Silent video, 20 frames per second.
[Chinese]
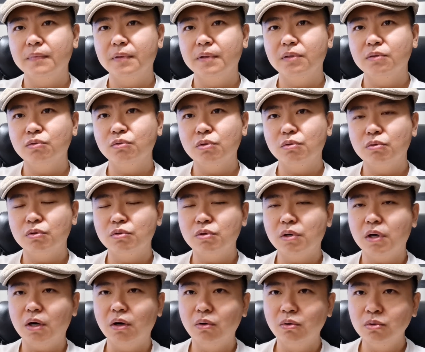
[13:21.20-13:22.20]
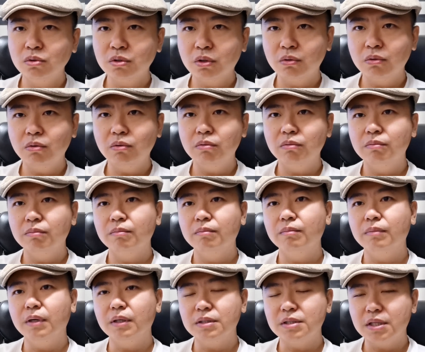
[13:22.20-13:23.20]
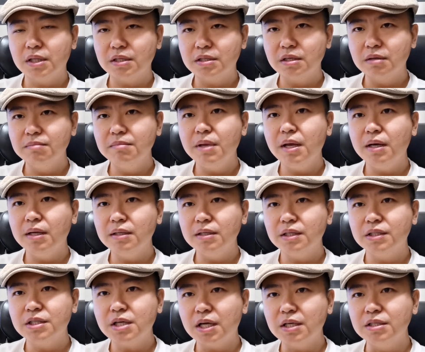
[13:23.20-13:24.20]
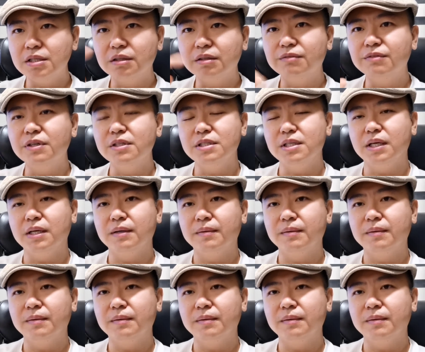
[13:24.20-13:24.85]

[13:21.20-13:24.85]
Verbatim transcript: 所以我说，欧洲啊现在正面临着战争的风险，